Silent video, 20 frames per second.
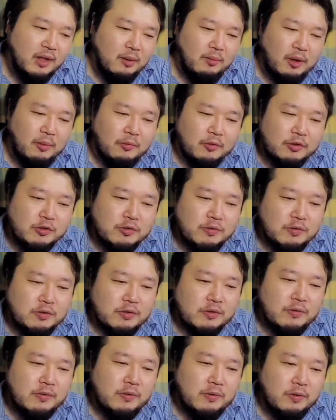まあもちろ
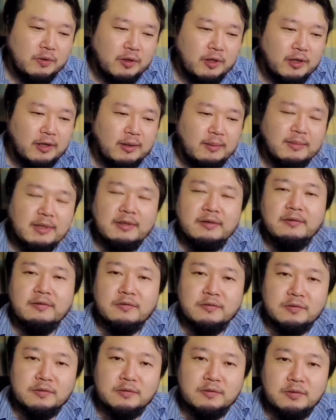んその
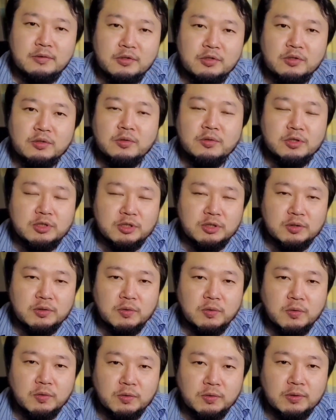ゲーミング重視
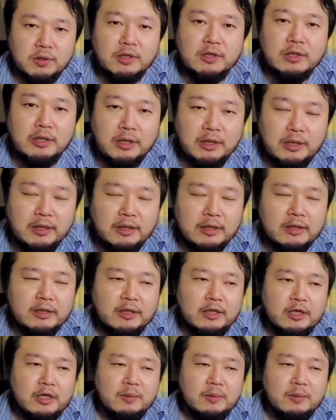ということなんで、